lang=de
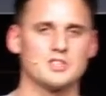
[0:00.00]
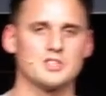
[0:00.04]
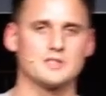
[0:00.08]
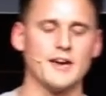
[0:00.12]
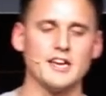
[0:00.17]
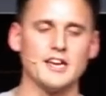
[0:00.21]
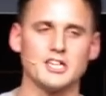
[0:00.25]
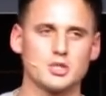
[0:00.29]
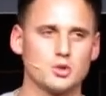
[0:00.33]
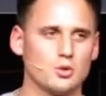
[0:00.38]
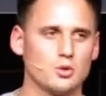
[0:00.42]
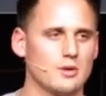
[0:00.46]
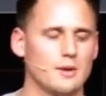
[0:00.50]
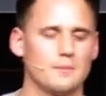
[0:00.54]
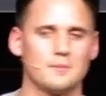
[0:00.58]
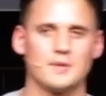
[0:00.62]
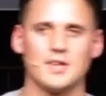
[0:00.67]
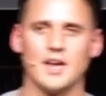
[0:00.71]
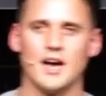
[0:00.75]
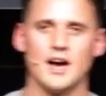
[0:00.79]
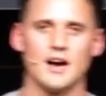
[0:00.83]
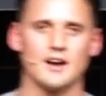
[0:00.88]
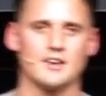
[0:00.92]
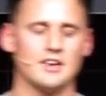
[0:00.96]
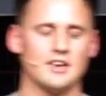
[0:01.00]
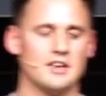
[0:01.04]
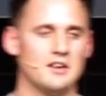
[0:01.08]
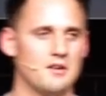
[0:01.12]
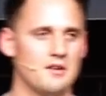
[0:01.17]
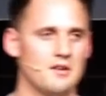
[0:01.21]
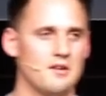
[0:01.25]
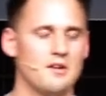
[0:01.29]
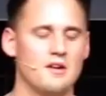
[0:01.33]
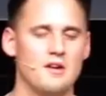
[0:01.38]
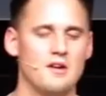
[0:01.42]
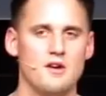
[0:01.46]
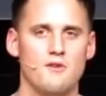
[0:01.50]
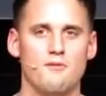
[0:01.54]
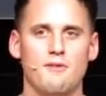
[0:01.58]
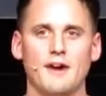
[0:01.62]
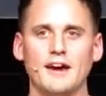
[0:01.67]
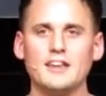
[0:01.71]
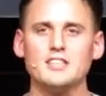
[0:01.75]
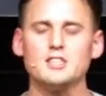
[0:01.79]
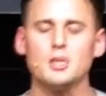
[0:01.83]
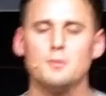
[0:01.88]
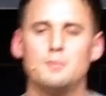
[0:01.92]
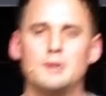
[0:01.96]
zwei Stunden am Tag in
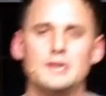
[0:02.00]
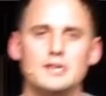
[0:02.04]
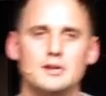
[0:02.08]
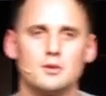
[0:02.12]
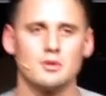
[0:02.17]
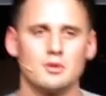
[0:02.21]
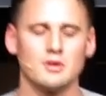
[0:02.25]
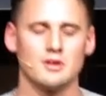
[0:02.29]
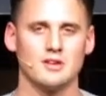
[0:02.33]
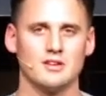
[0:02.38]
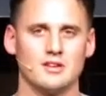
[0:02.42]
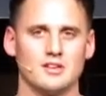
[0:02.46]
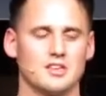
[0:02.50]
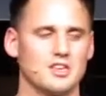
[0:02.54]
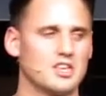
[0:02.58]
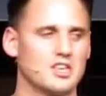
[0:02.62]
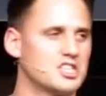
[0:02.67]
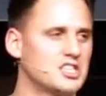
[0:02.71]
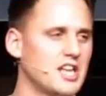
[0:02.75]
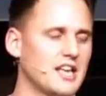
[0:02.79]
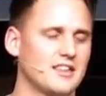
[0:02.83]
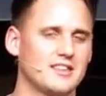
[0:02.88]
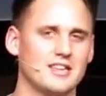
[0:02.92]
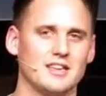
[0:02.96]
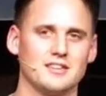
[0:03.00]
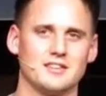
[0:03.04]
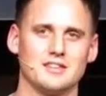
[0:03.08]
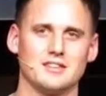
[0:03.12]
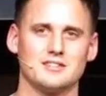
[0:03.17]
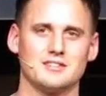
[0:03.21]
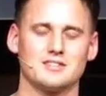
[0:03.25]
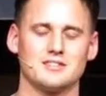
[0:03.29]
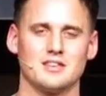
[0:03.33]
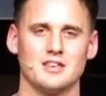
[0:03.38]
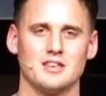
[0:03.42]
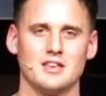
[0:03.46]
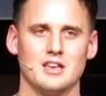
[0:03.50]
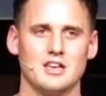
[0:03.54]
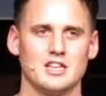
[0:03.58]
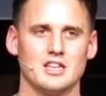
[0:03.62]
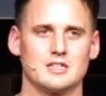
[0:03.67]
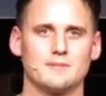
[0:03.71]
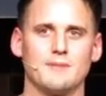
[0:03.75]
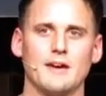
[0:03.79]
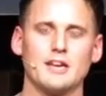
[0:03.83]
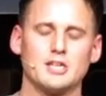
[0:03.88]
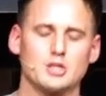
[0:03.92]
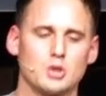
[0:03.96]
Weiterbildung gesteckt hättest.
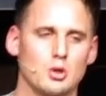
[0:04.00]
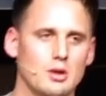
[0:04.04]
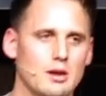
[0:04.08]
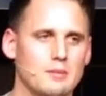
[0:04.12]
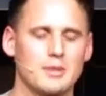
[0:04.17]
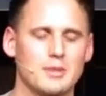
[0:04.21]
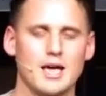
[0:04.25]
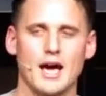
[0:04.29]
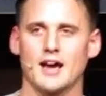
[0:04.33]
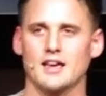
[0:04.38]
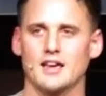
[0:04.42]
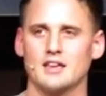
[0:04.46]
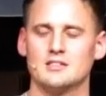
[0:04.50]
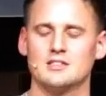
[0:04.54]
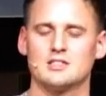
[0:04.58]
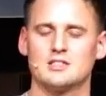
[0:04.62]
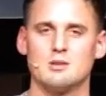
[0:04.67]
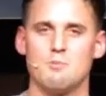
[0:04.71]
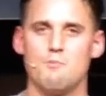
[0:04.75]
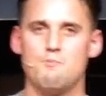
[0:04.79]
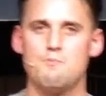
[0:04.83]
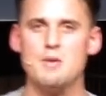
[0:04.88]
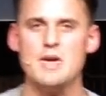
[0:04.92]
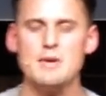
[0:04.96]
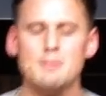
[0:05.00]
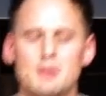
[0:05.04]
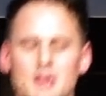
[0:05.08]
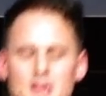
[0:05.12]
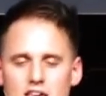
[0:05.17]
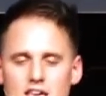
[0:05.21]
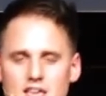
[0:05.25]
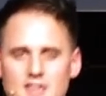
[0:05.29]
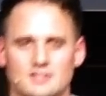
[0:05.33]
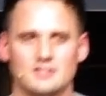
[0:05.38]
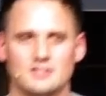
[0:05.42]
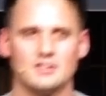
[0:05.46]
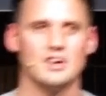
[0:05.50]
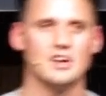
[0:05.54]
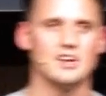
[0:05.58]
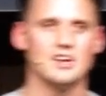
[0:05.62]
Zwei Stunden am Tag ins Bibel lesen,